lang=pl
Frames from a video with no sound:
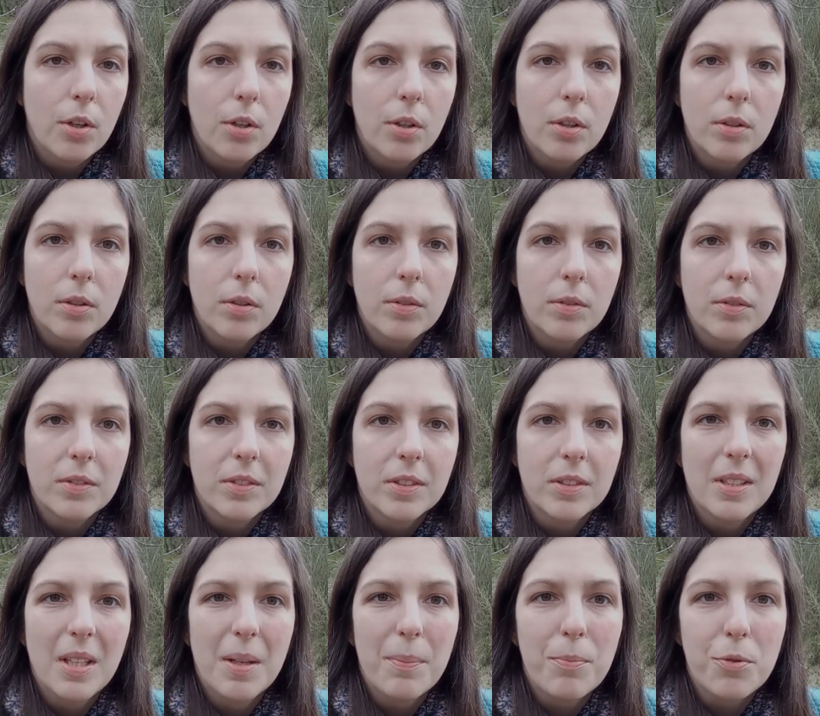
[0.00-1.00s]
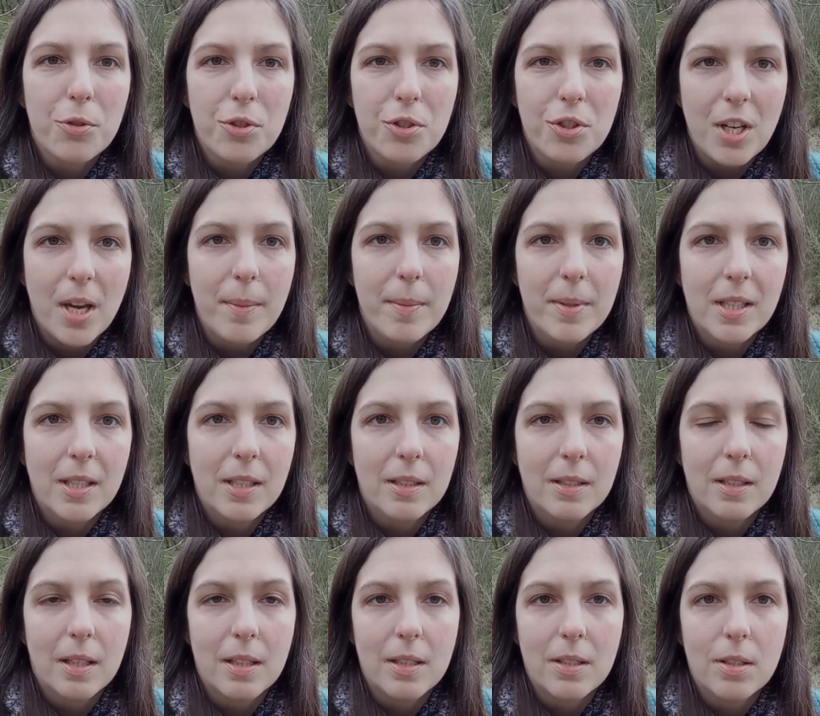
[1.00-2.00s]
to nie
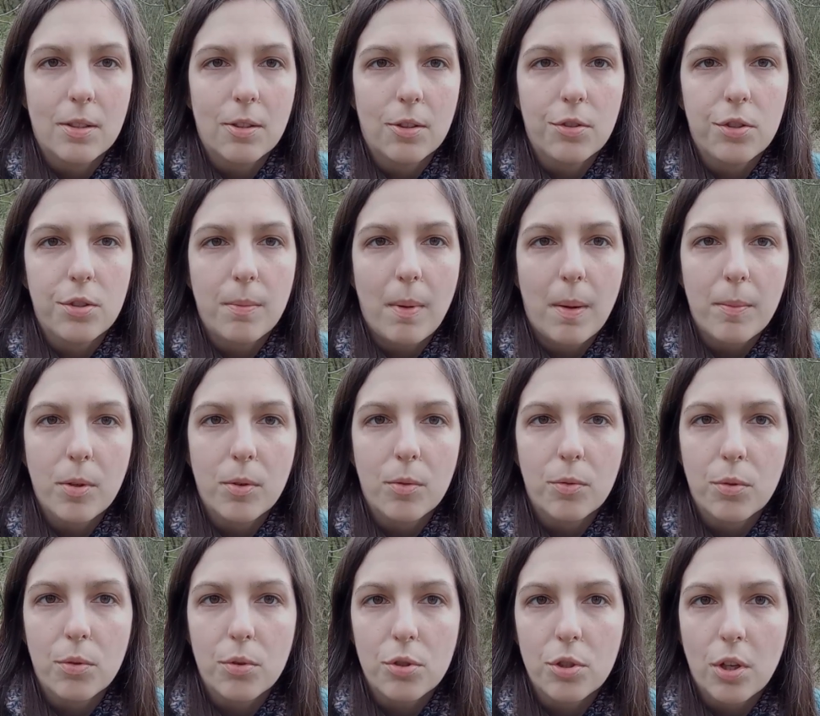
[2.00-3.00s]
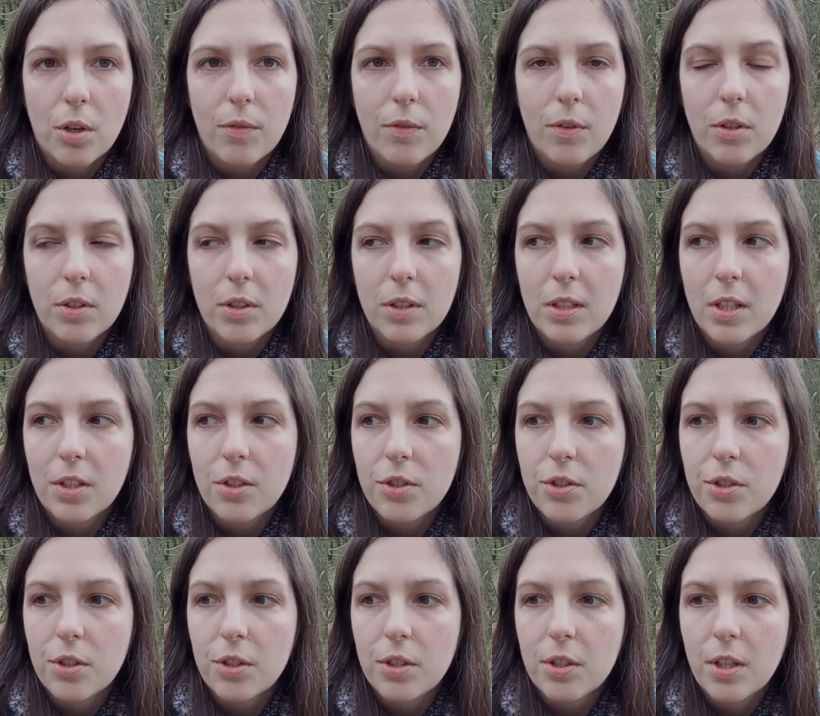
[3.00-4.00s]
puszczamy tej intencji, to trzymamy ją kurczowo
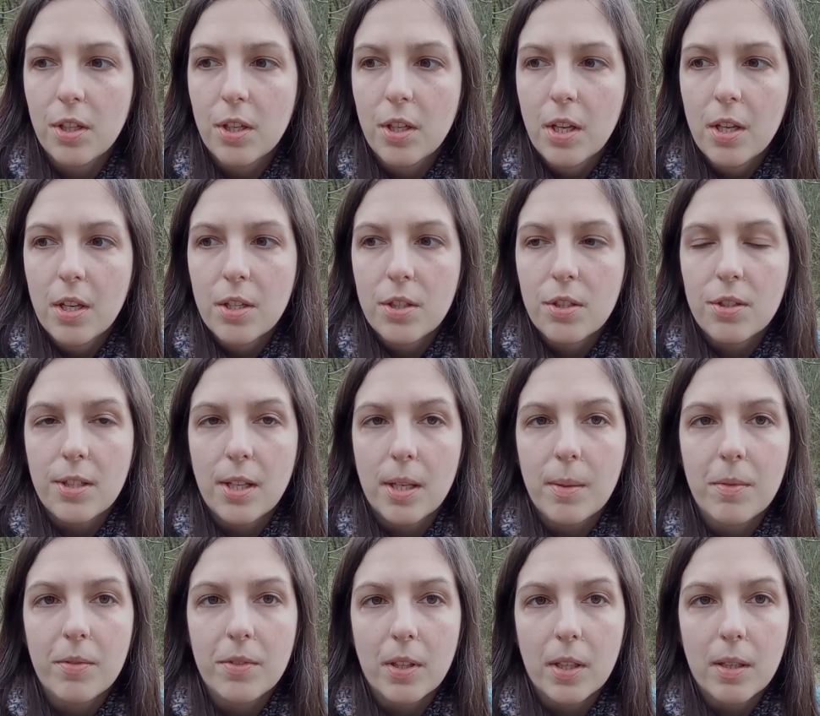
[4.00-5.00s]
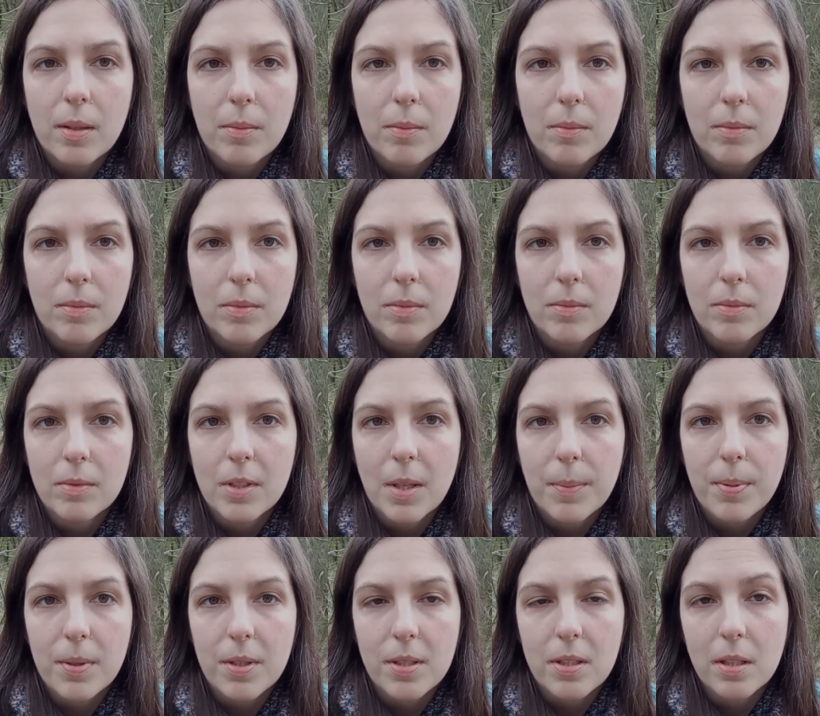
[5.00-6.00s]
i też y, zostajemy w takim
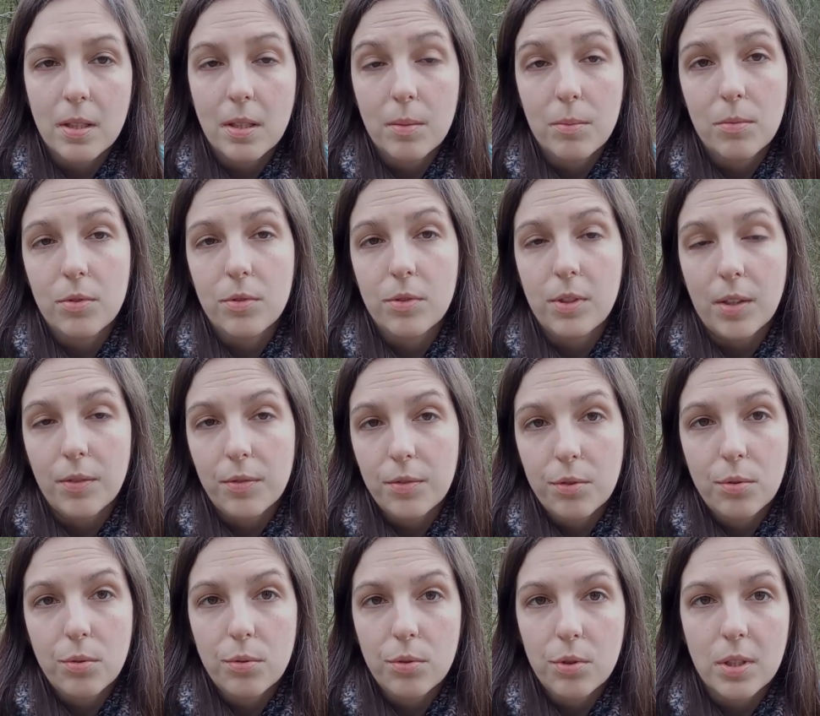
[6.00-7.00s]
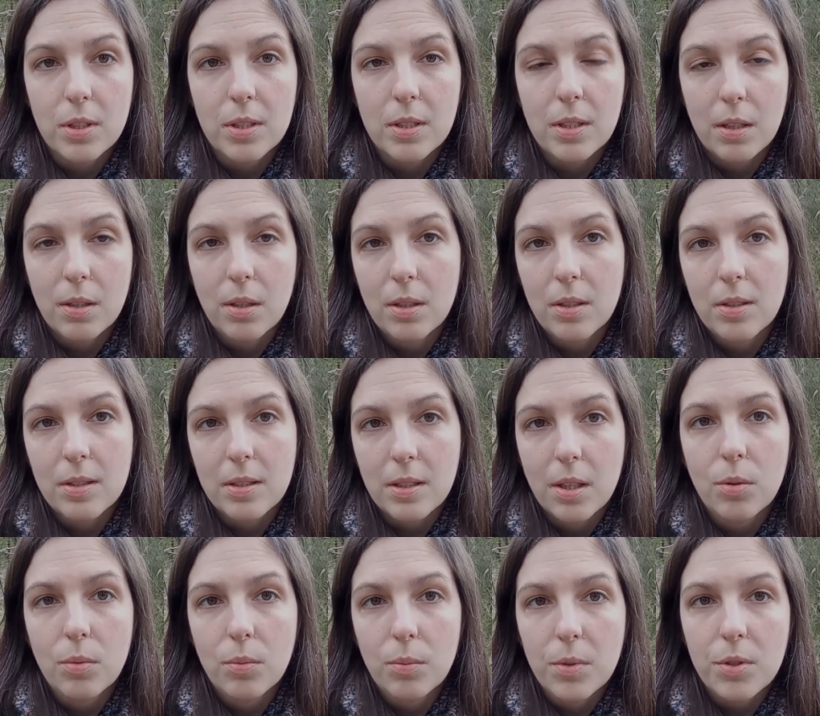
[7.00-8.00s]
depresyjnym, tak w skrócie,
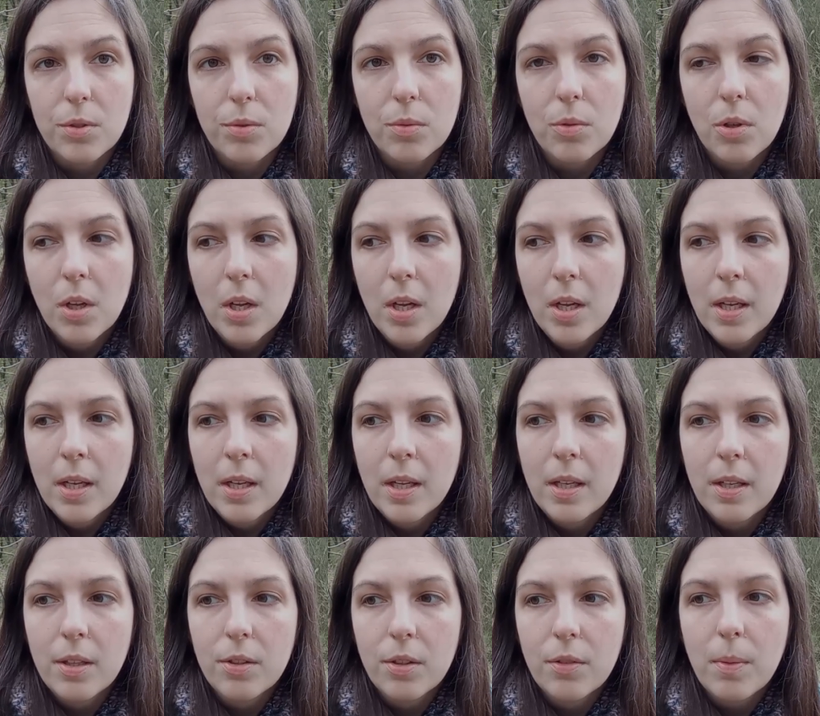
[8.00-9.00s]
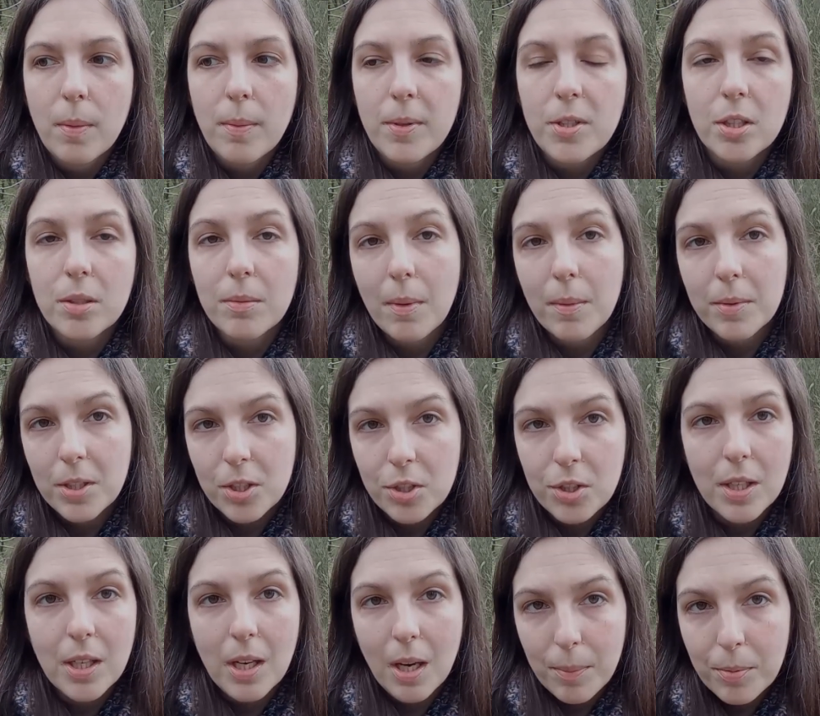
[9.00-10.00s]
stanie, stanie umysłu. E, no i w momencie, gdy
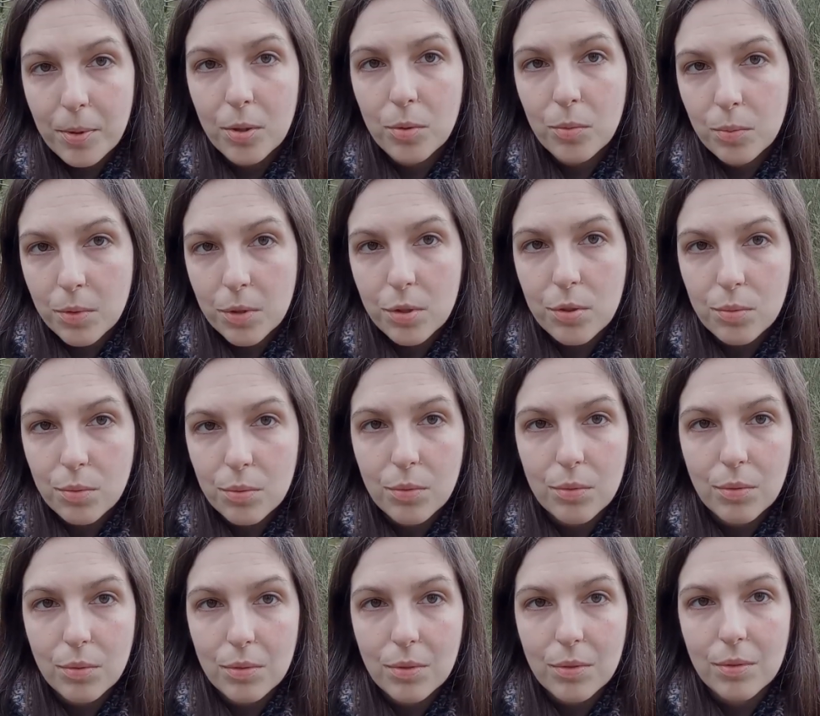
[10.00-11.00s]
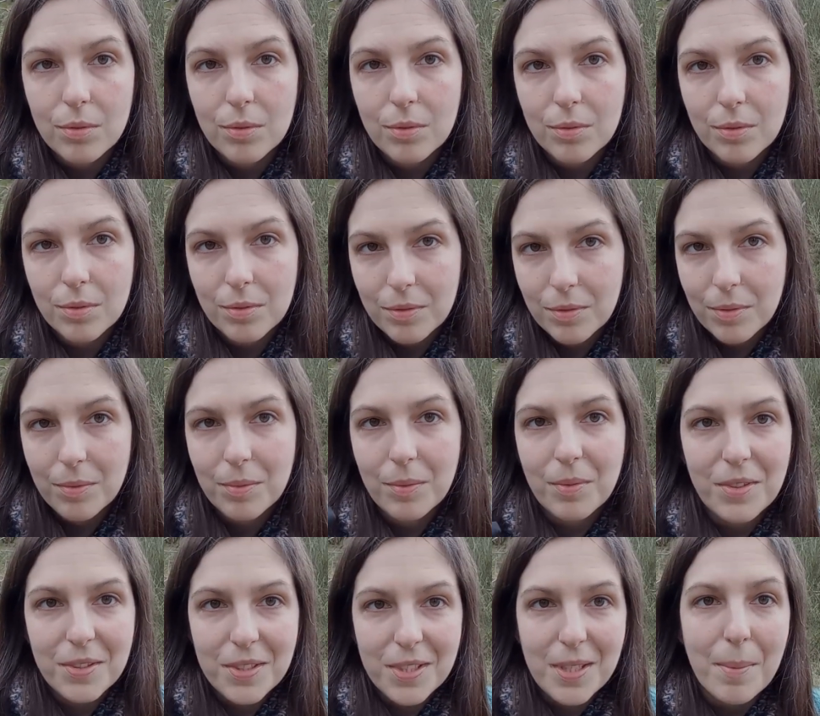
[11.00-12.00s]
mamy też te klapki umysłu
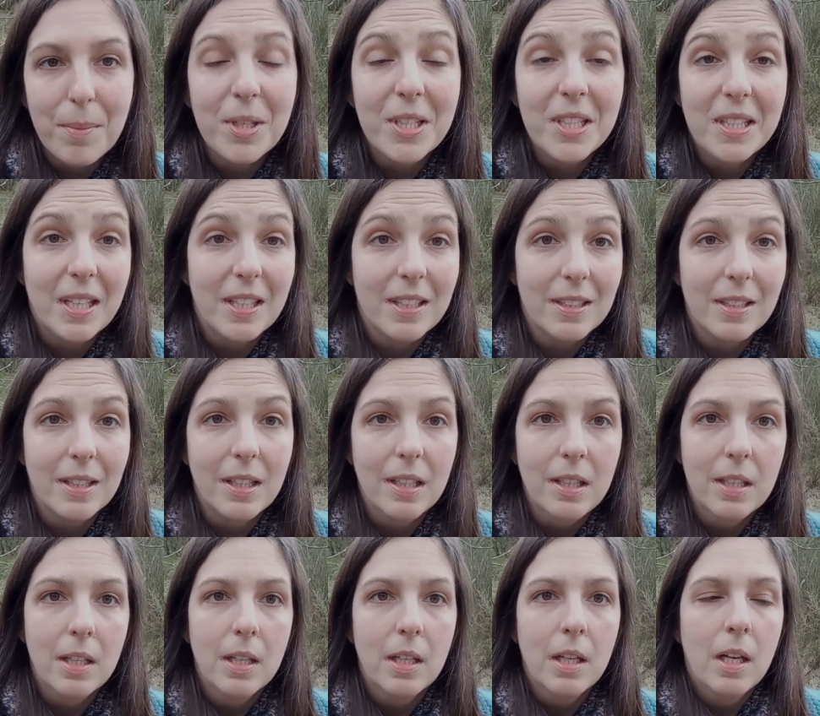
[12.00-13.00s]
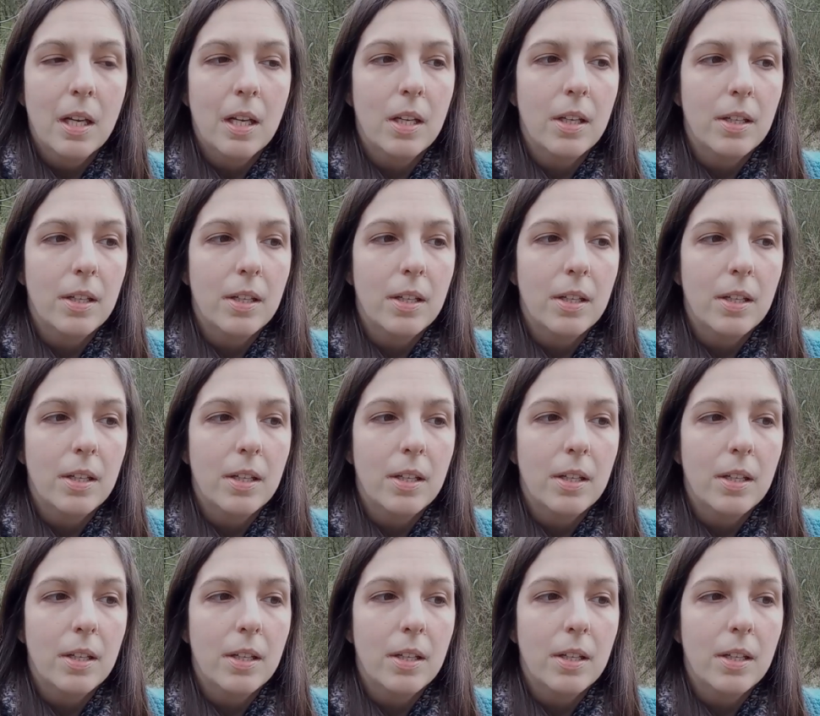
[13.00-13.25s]
y, zamknięte,